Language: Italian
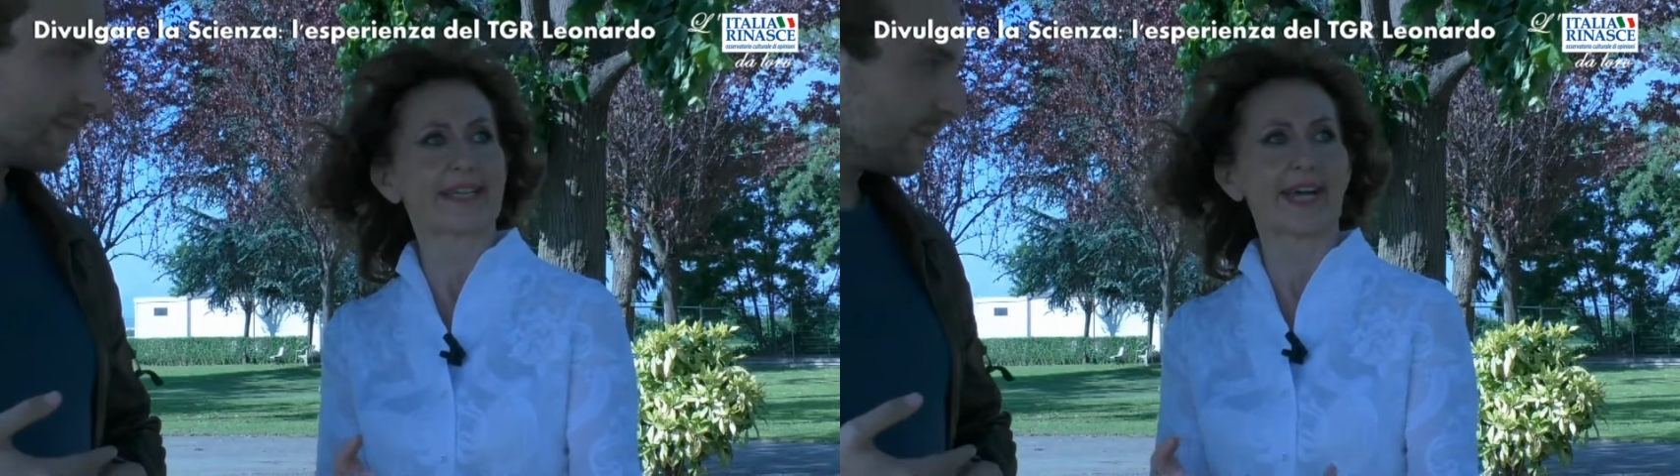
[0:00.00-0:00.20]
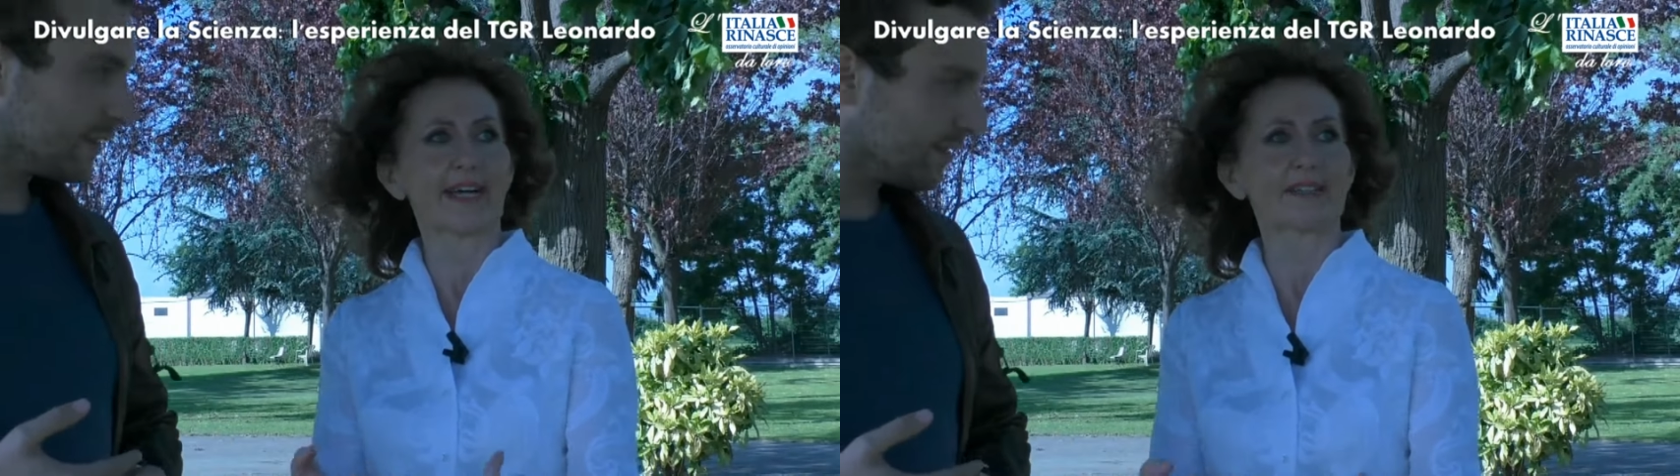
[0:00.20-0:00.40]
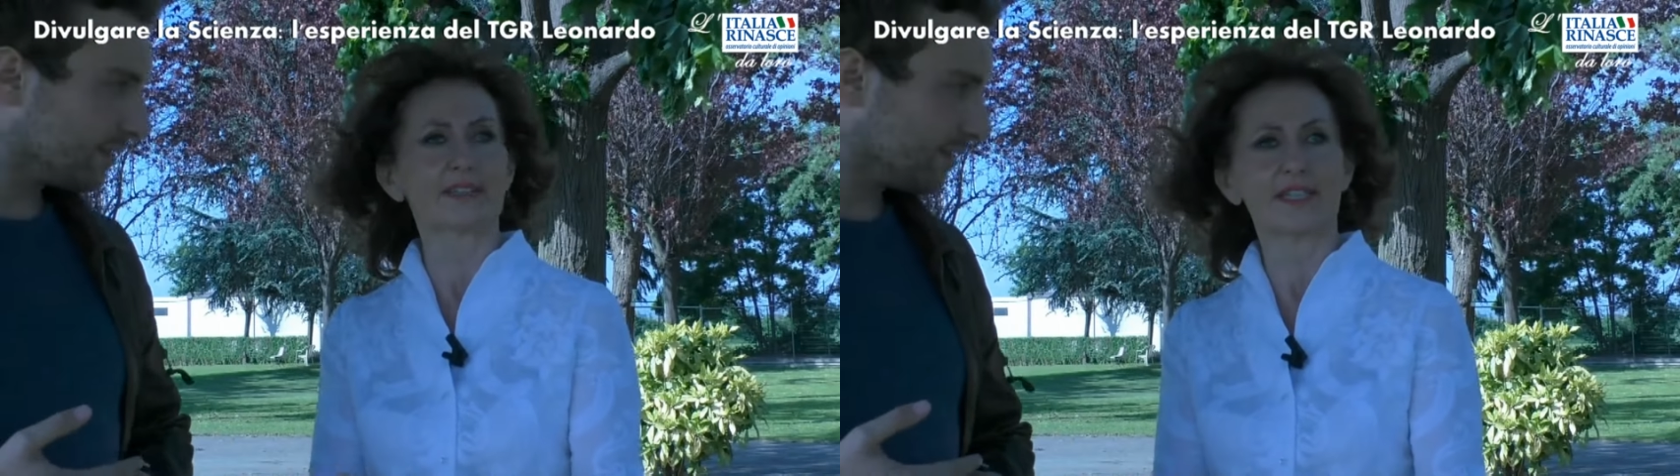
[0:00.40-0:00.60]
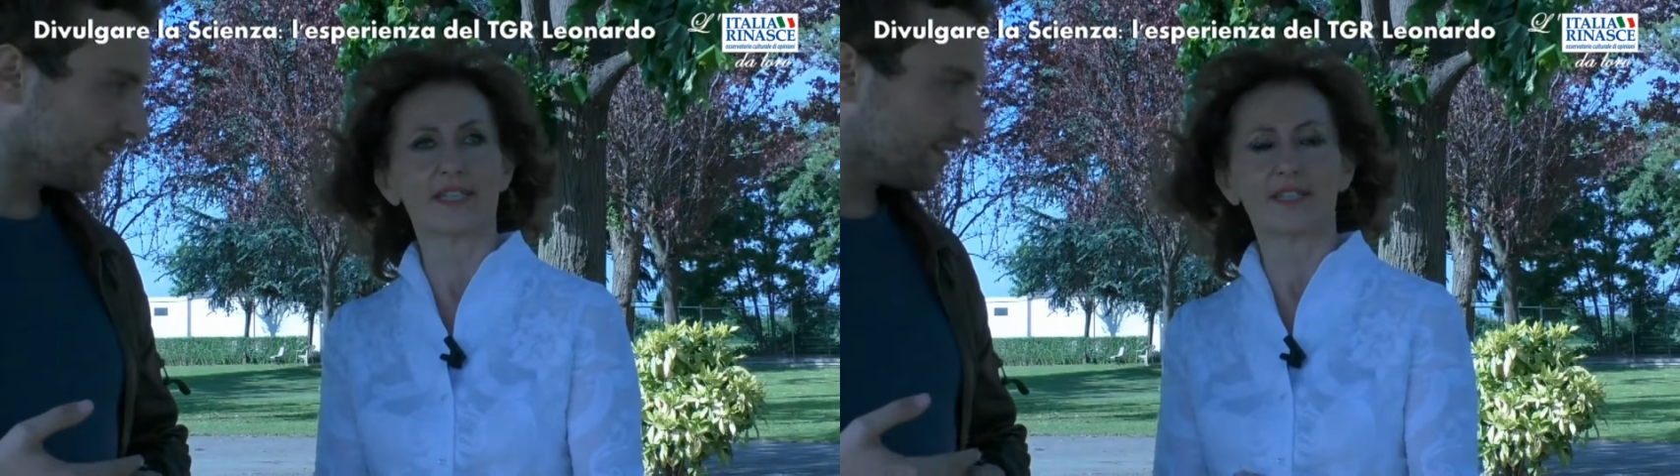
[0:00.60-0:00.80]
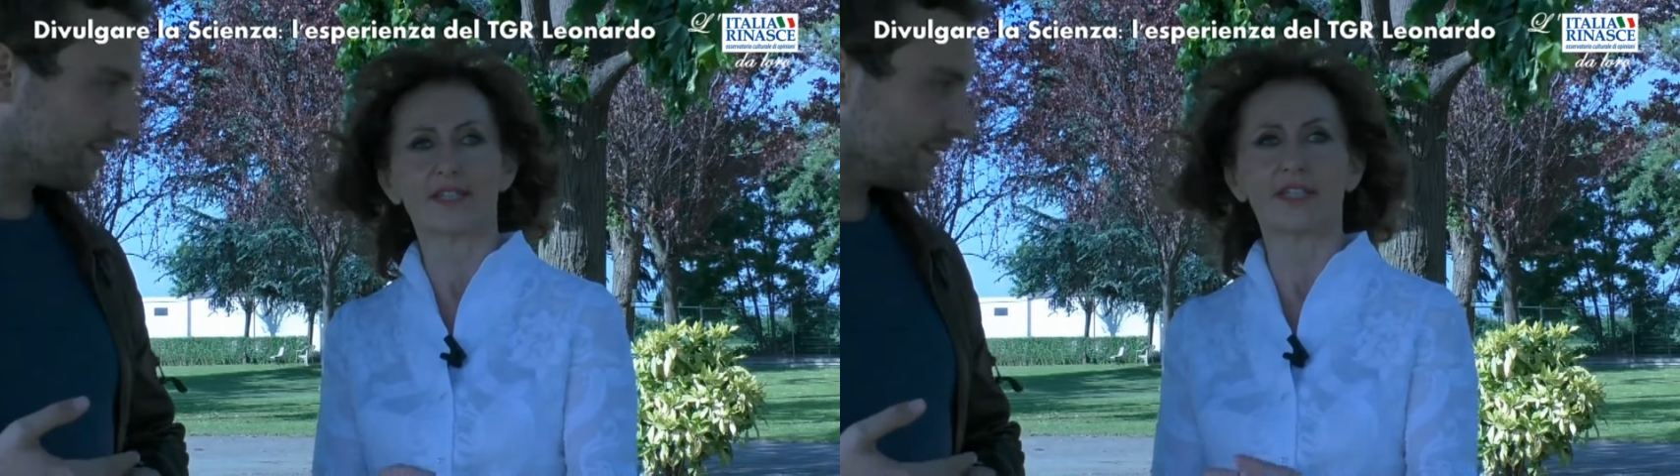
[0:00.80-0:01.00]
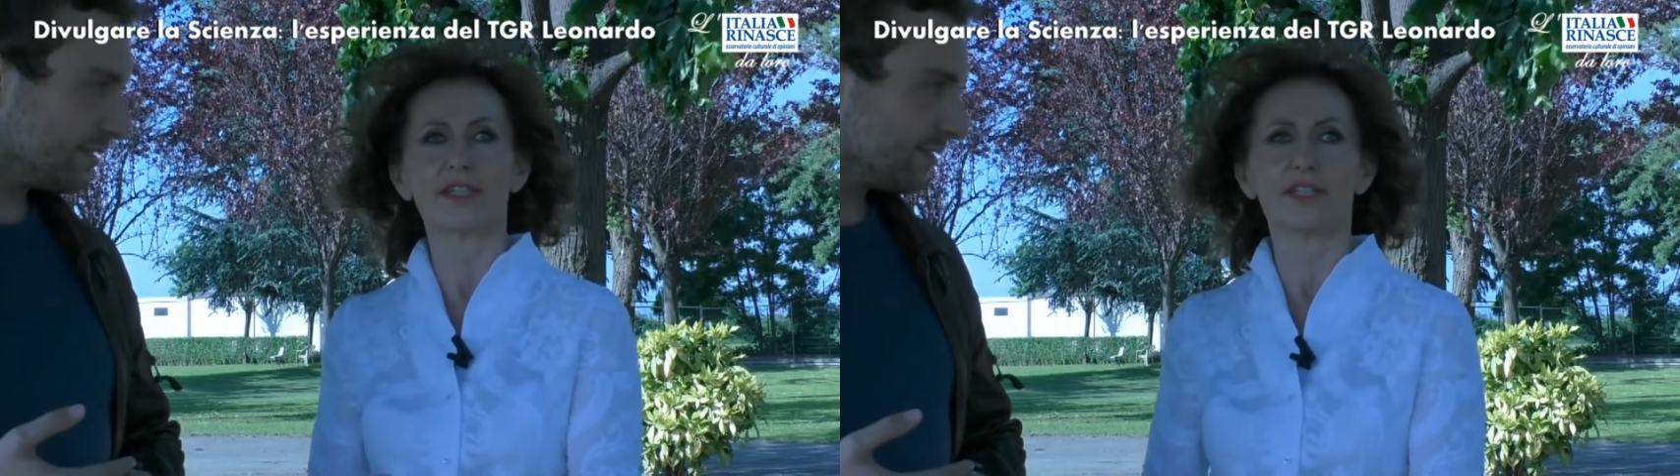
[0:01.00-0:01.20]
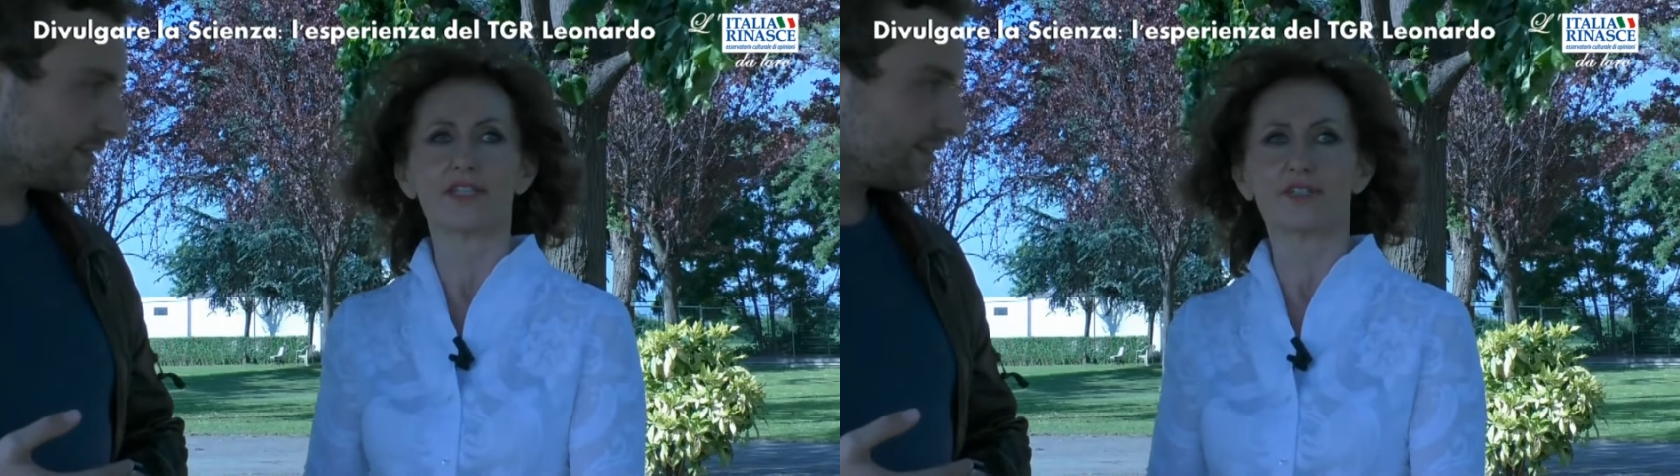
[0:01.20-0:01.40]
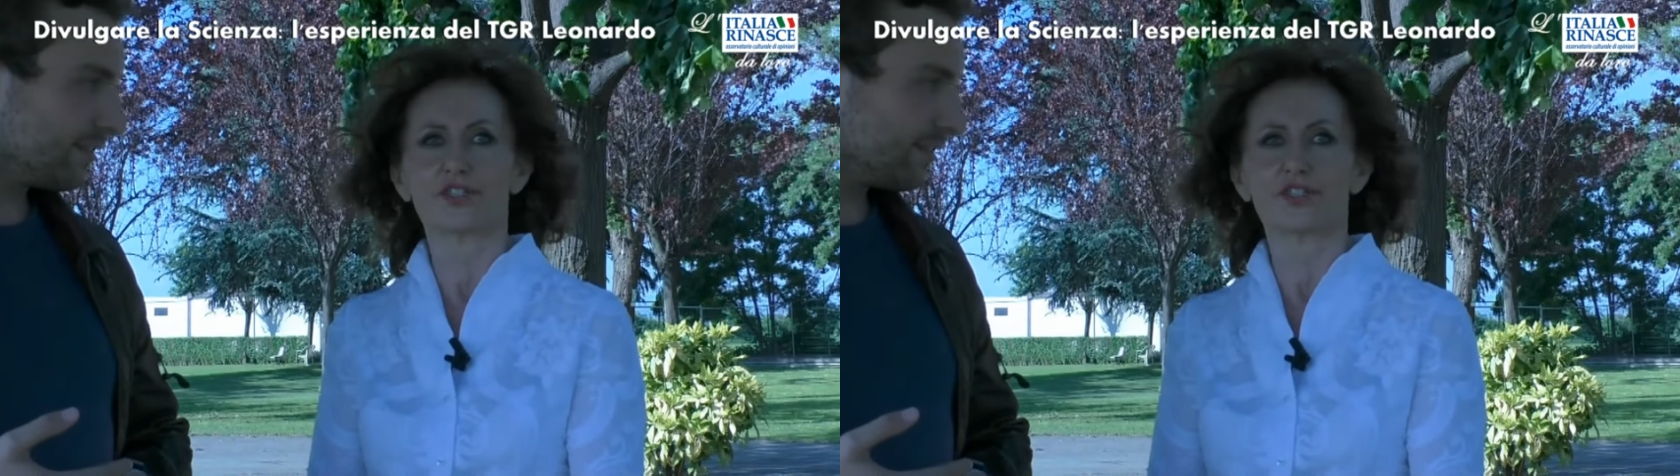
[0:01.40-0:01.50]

grandi,